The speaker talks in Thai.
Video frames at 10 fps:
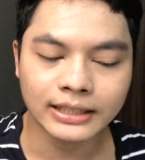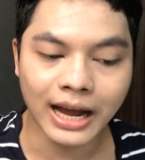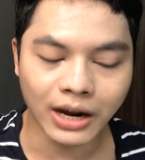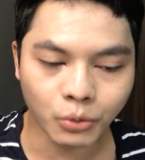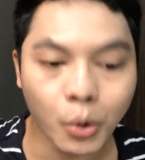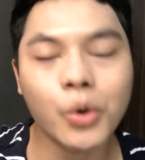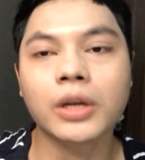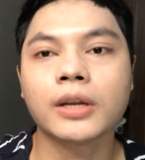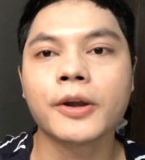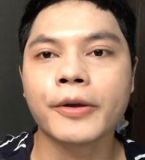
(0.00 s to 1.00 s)
ถ้าคุณ
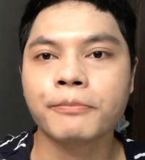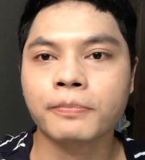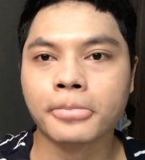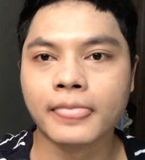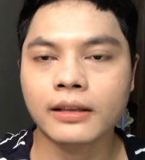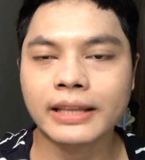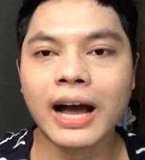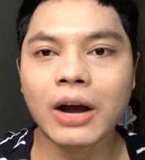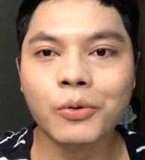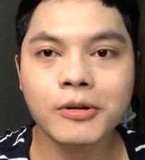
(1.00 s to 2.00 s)

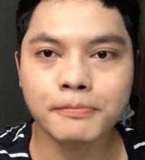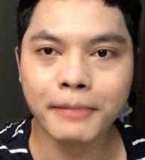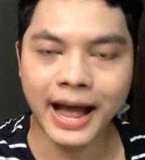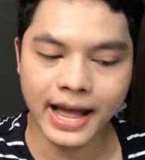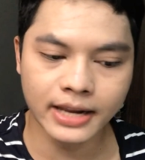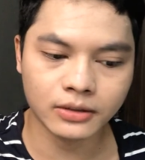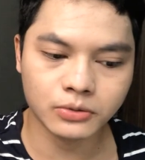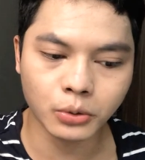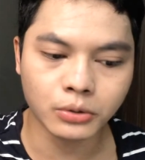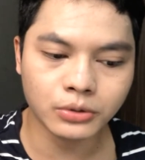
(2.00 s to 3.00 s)
ถ้าคุณผ่าน
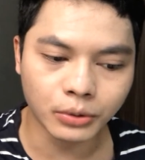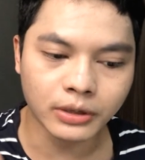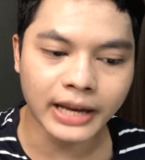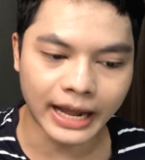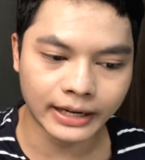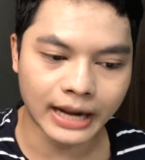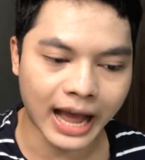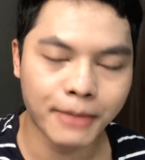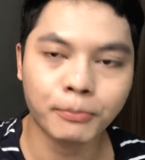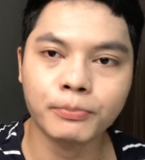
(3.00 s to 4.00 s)
จุดจุดนั้น
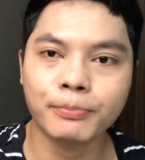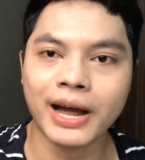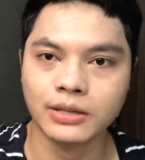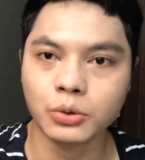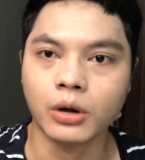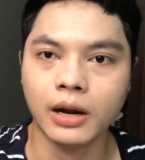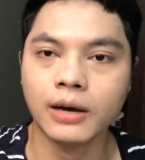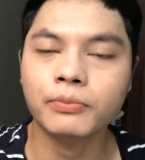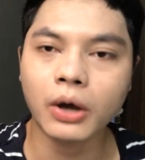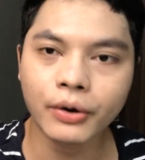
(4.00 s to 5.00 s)
ได้ผ่านจุด
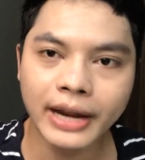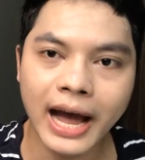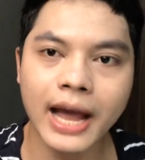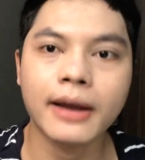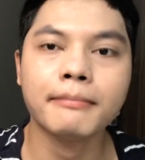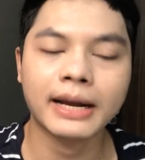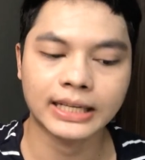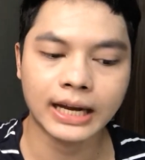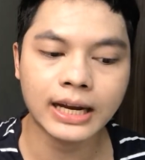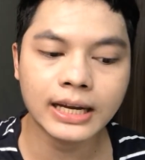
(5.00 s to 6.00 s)
เริ่มต้นได้มัน
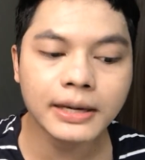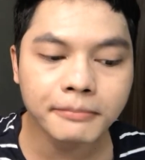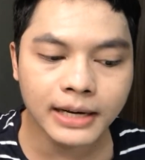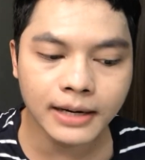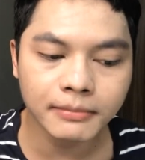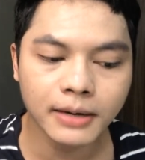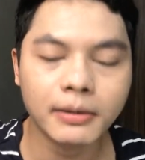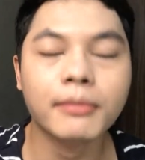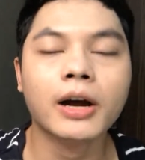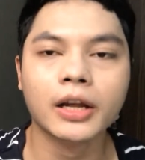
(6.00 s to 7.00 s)
ก็เริ่มเริ่มเริ่ม
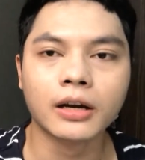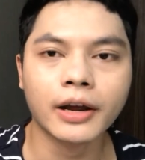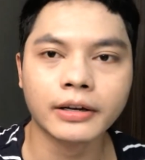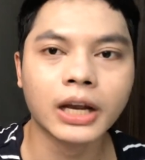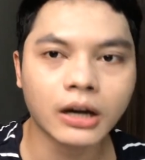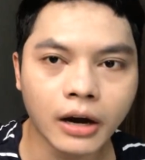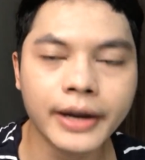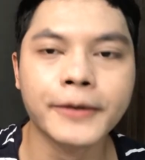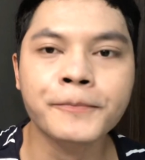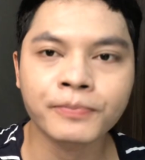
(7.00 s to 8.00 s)
เริ่มค่อยค่อยค่อยค่อ
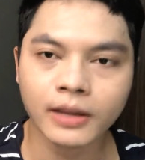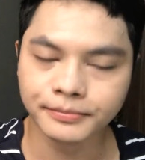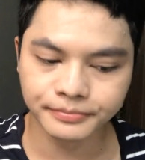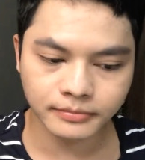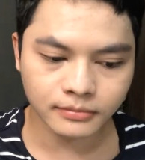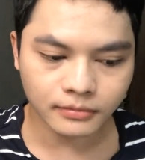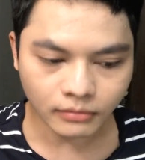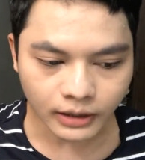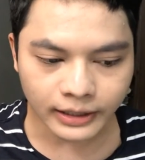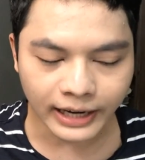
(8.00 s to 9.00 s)
ย
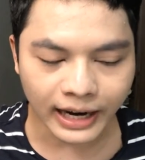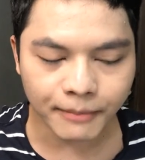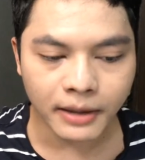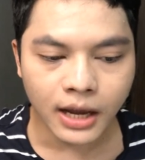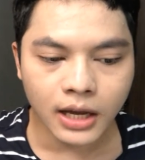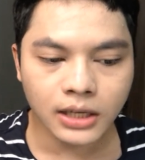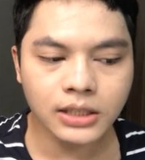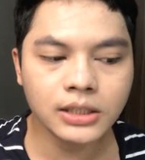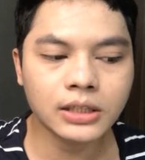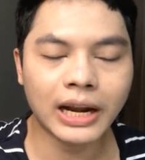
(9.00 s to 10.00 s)
นะครับ
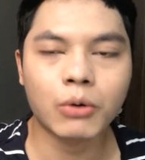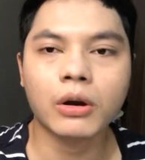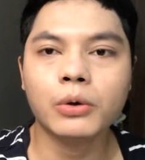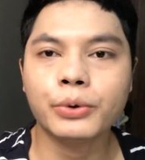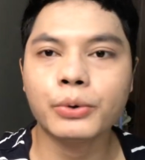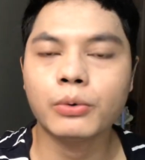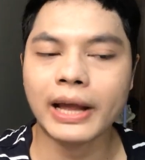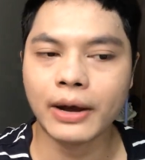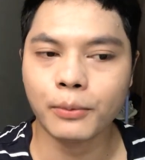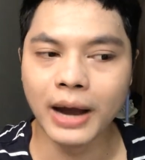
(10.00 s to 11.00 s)
คือเราก็รู้อยู่
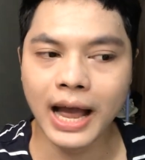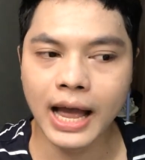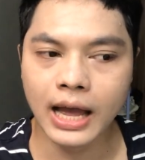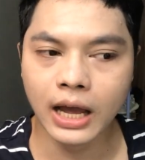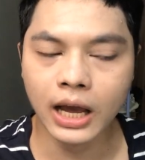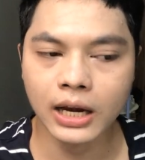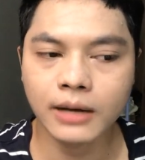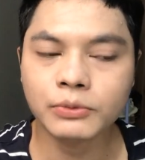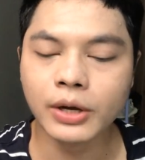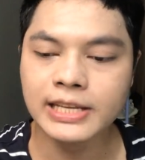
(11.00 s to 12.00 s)
แล้วว่า
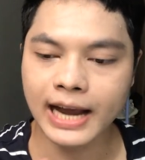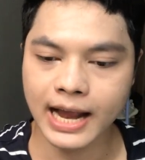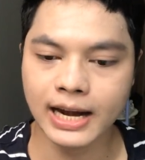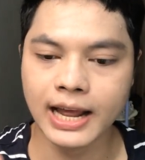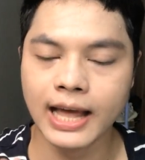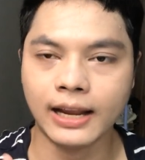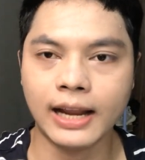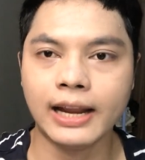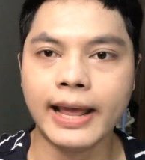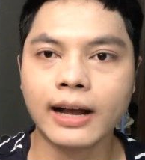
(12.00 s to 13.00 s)
เริ่มต้นจาก
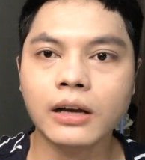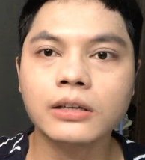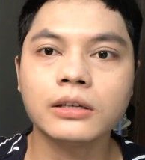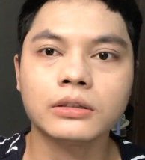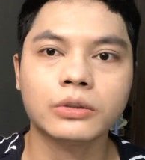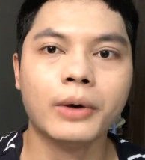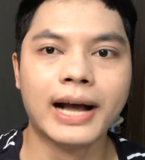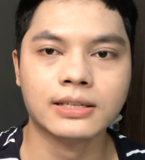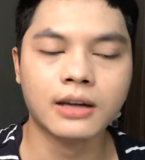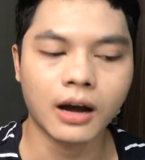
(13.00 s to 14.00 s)
อันแรกก็คือตัว
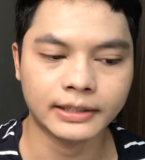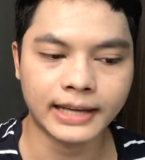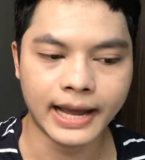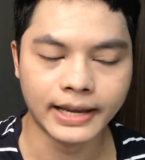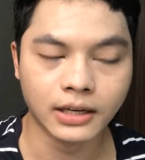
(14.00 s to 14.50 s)
อักษรไทย